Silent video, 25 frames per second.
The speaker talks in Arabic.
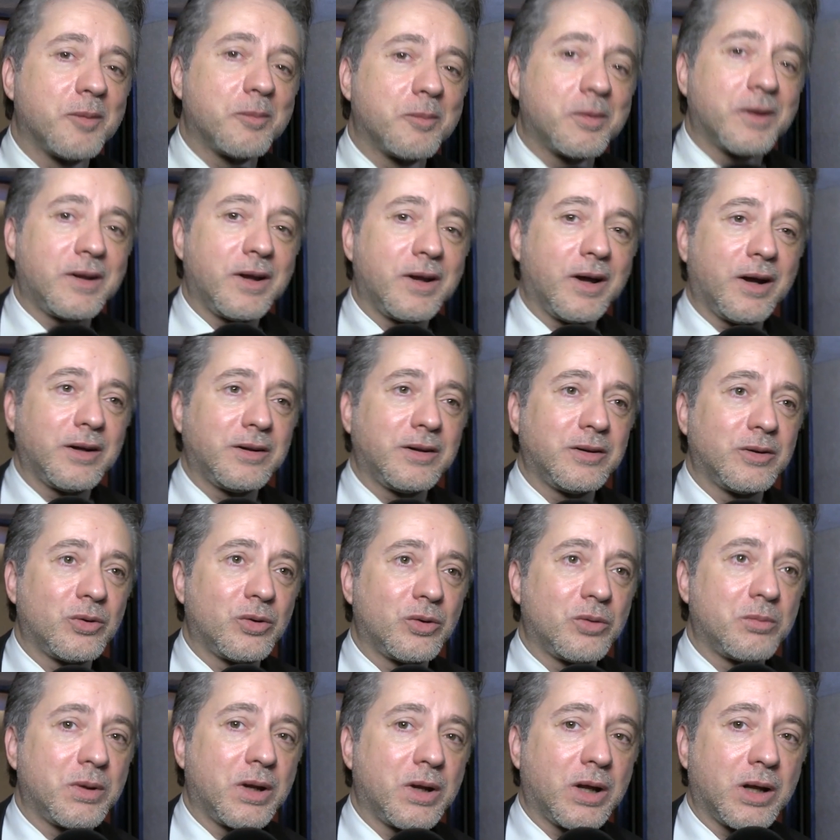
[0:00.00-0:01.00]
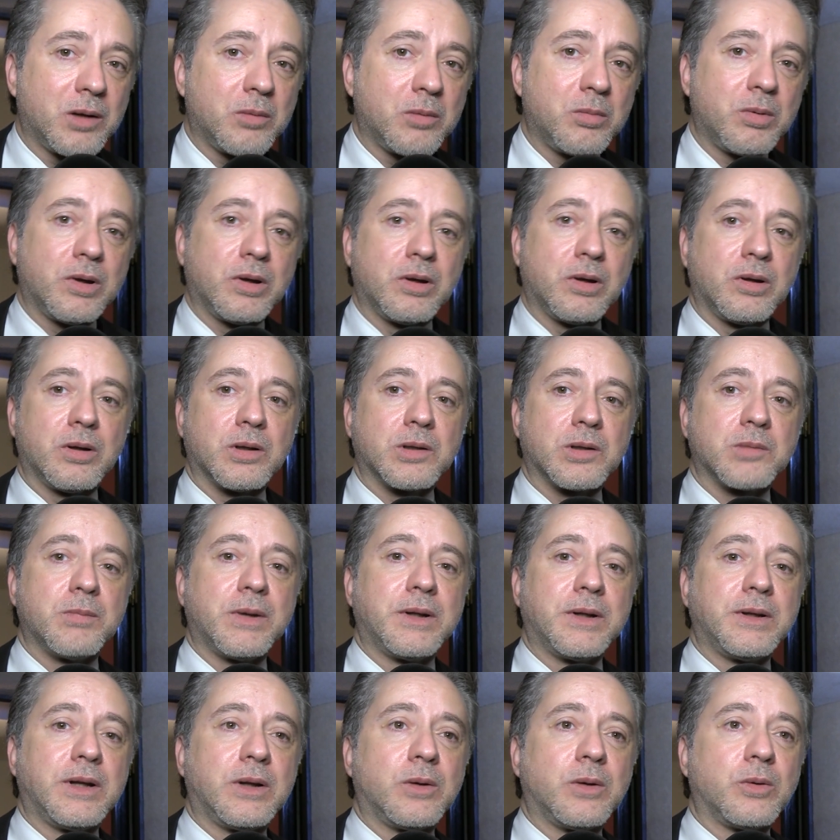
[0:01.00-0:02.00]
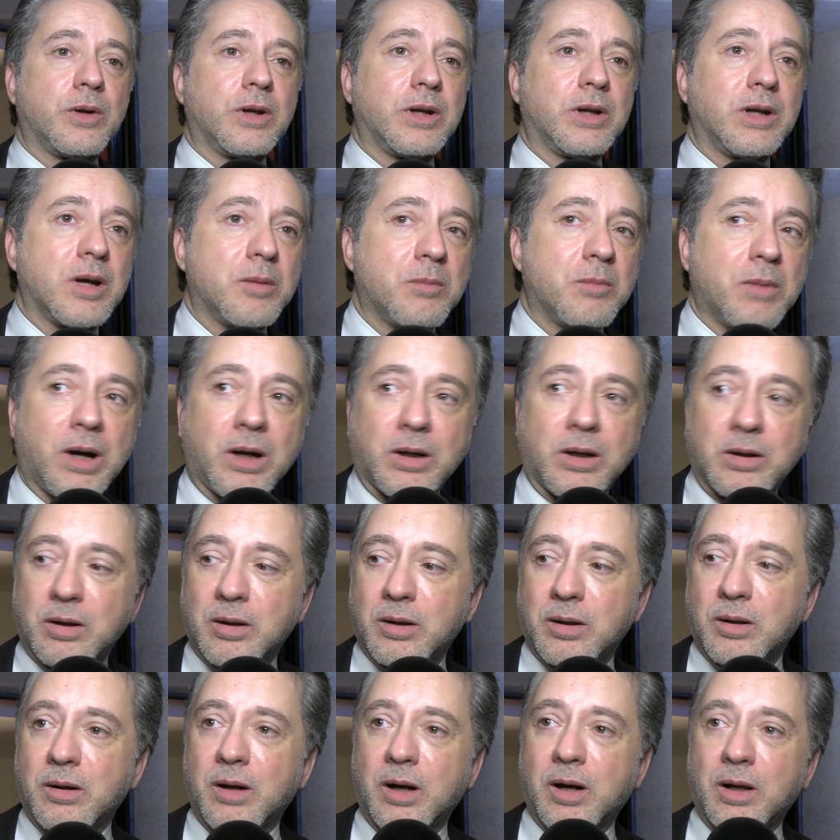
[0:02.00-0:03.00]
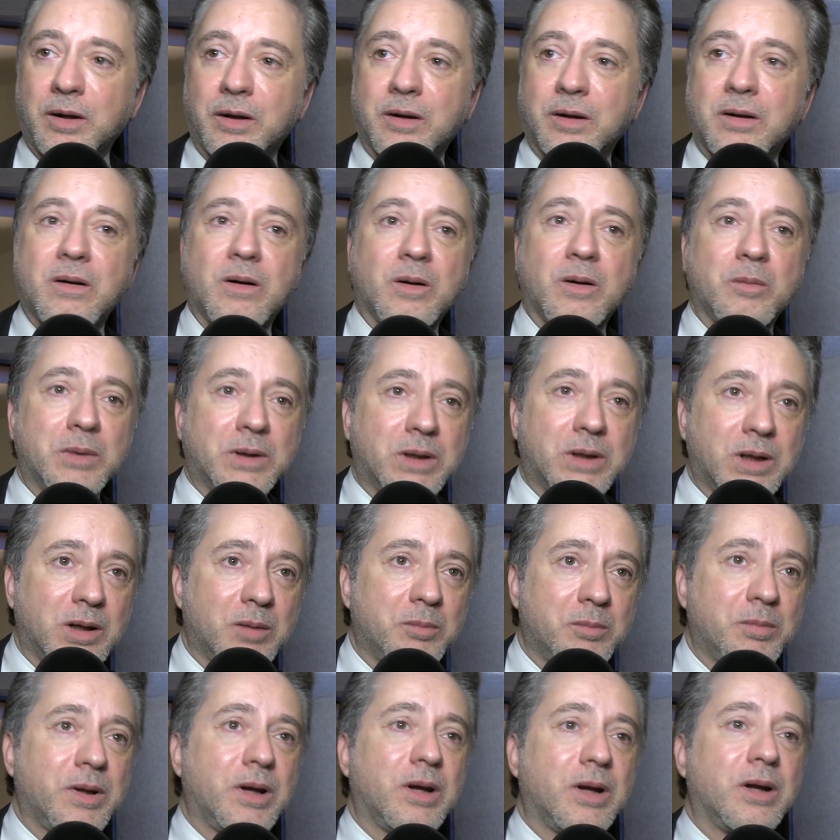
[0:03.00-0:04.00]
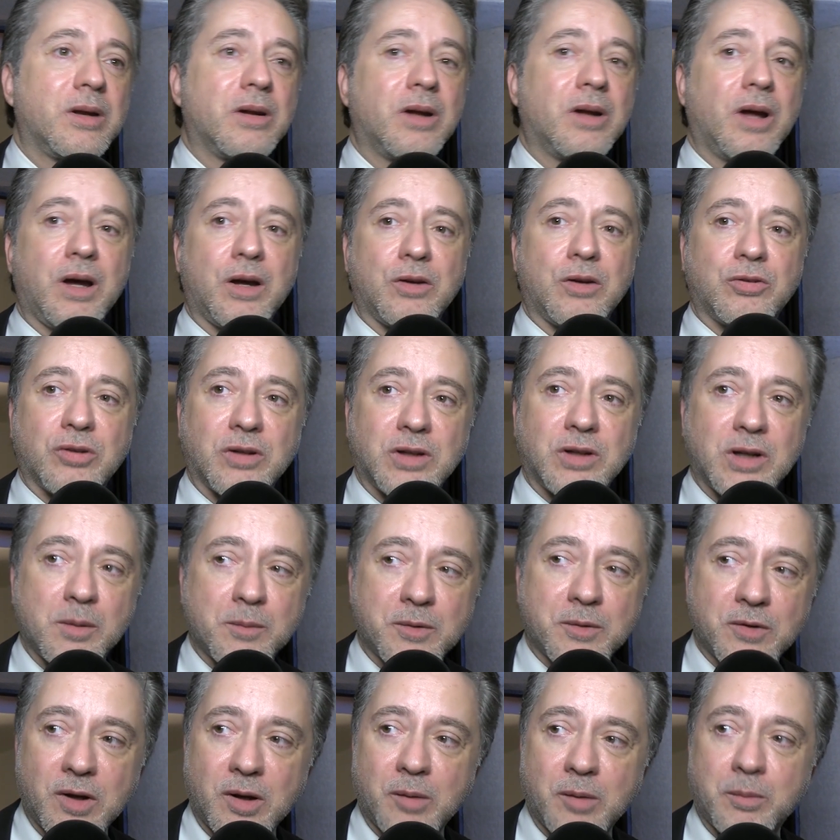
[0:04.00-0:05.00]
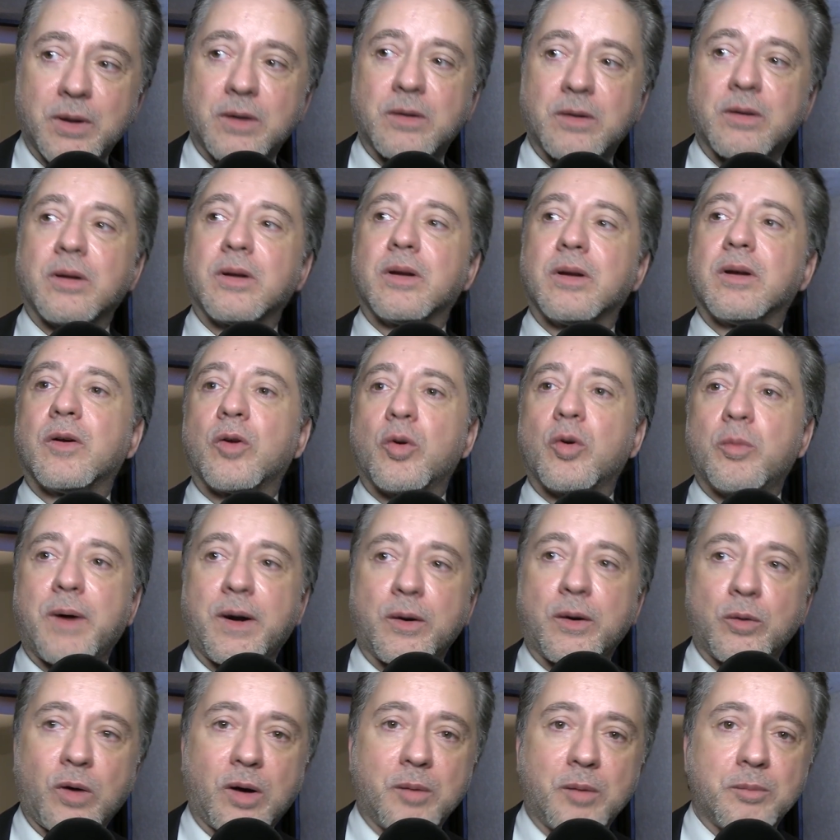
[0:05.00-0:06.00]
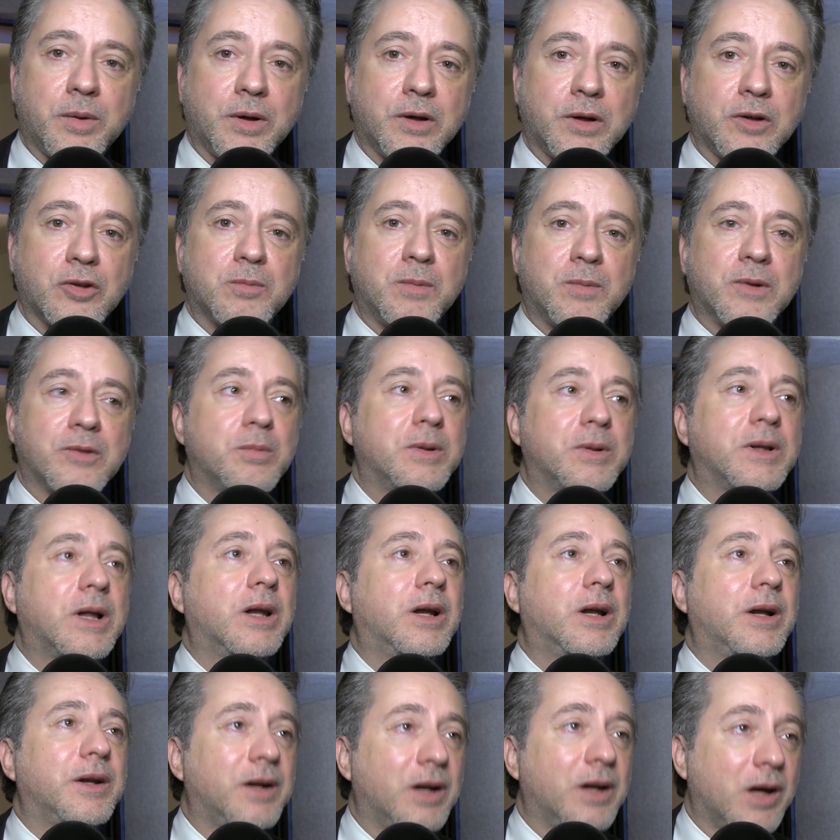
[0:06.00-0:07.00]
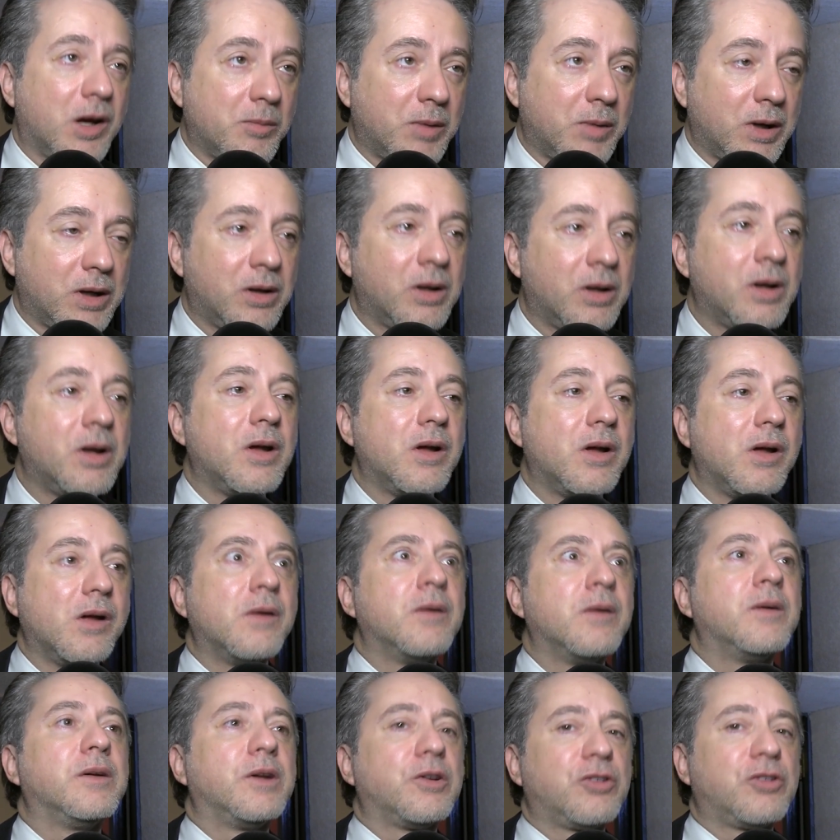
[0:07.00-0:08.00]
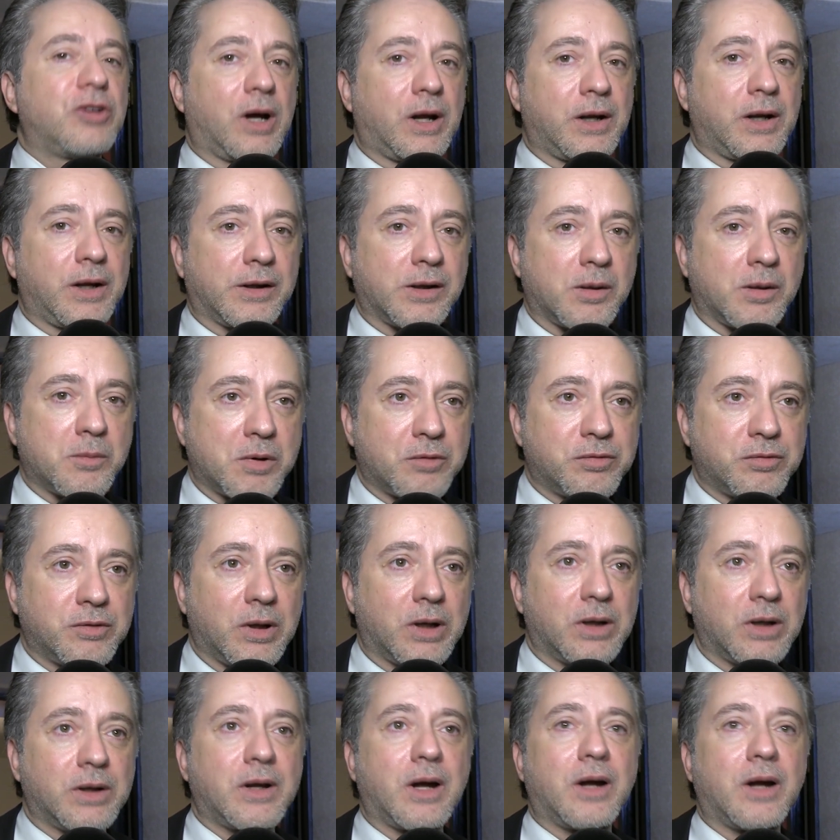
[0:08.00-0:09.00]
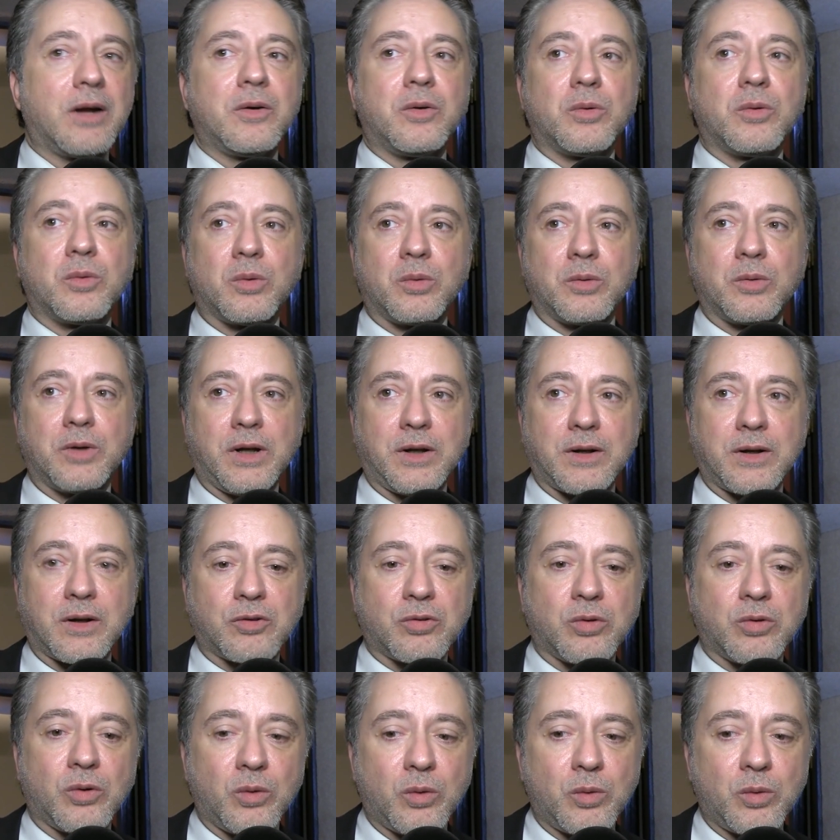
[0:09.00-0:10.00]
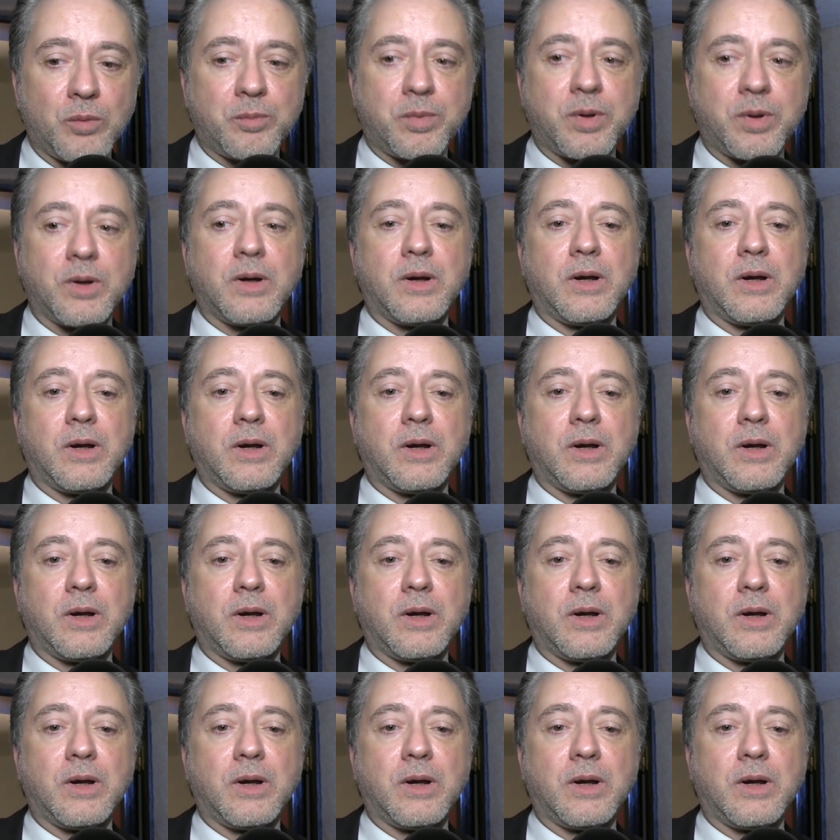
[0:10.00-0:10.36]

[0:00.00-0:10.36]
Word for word: بدي اعيدهم من قلبي اتمنى لهم ايام احلى العراق مثل لبنان عايش ايام صعبه كثير وبعده عم بعيش بس بضل عنا امل نجي على ايام افضل لانه نحن شعوب